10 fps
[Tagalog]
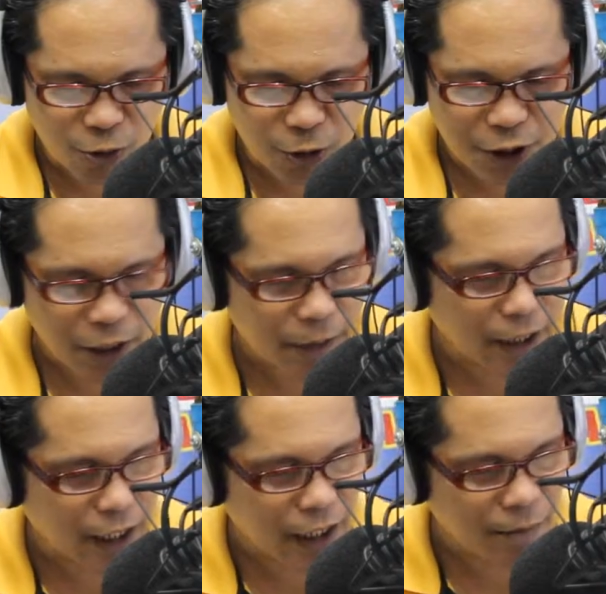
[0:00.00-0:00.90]
Kumusta
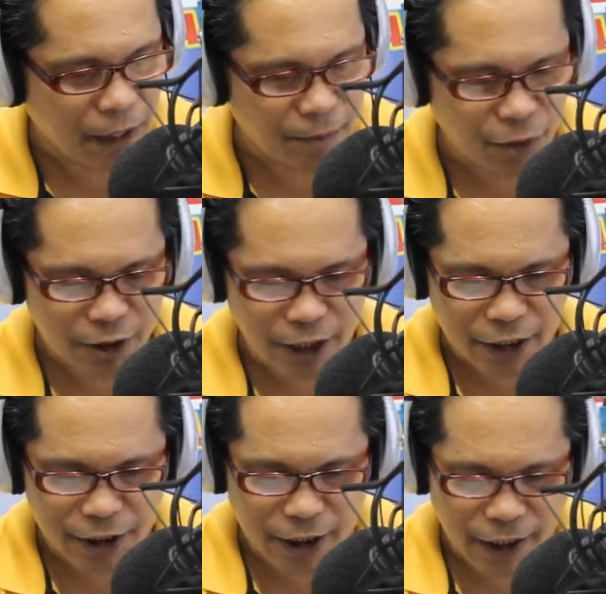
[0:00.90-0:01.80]
may galag, may
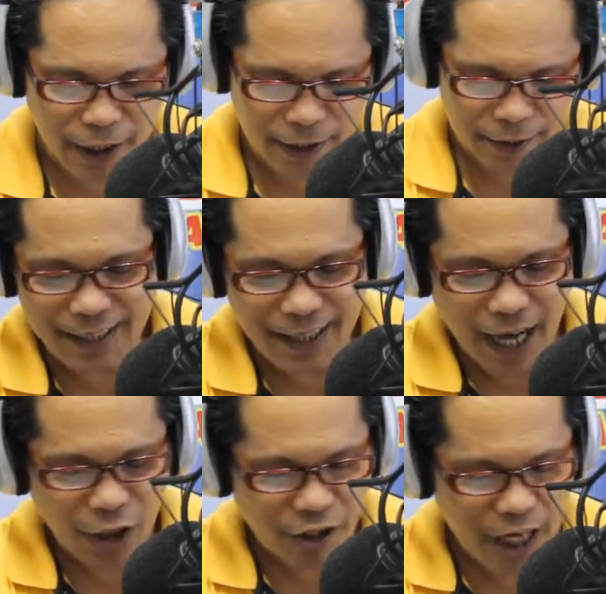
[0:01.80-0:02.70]
buntag sa tanan?
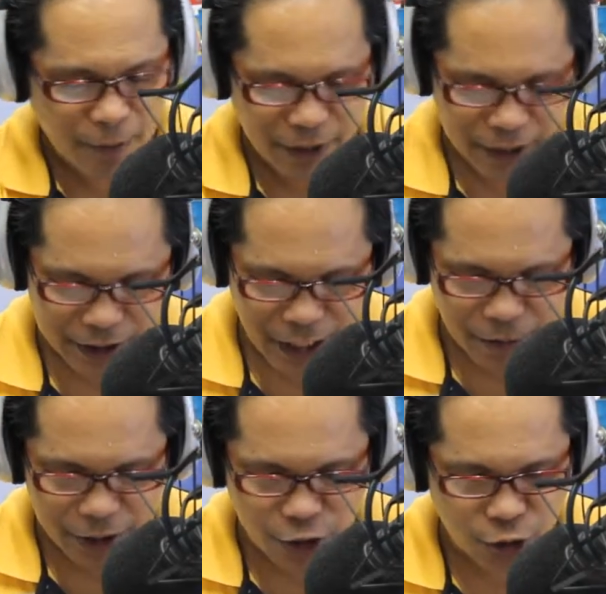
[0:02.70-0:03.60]
Ako gihapon ay
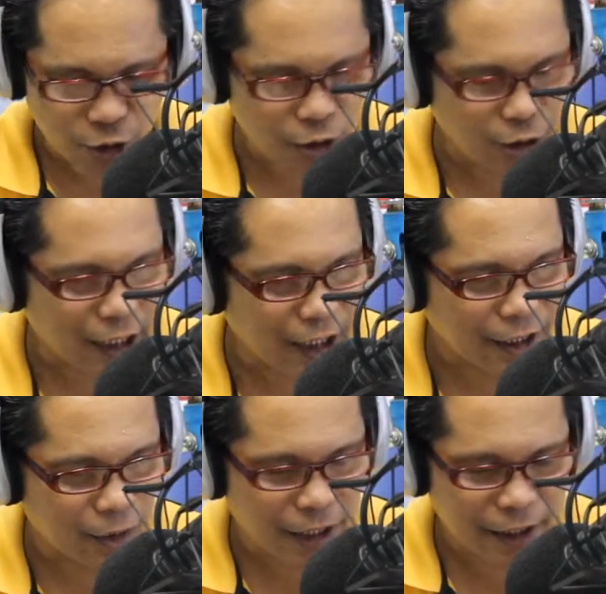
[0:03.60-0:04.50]
kasamang June
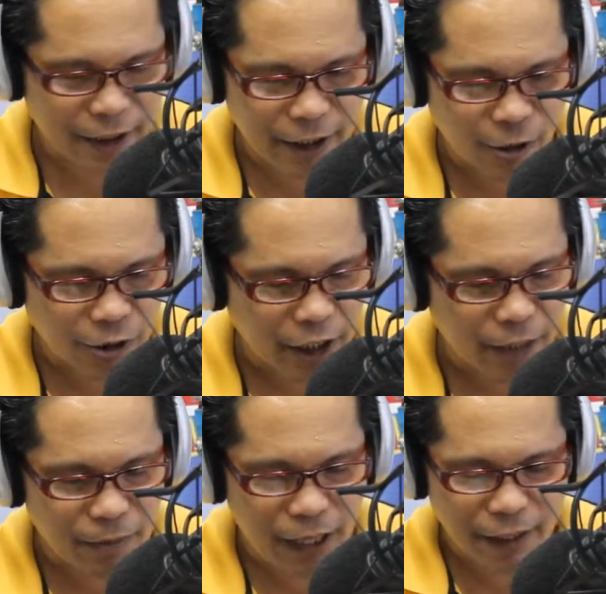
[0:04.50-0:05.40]
Duterte, uban ng itero
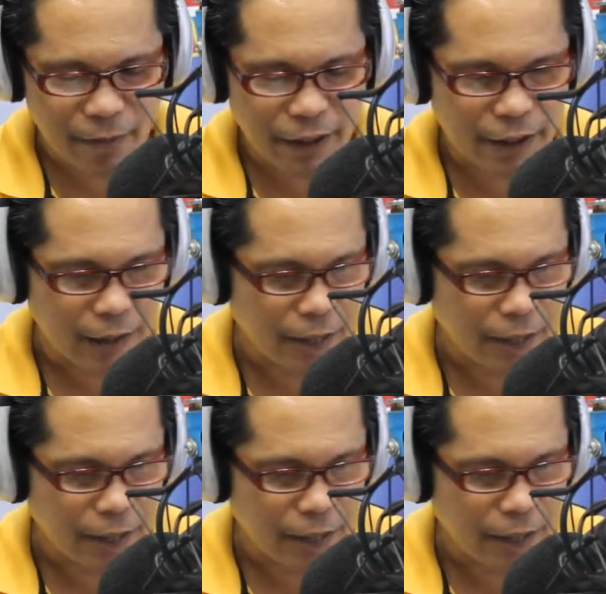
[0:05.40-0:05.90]
Team RMN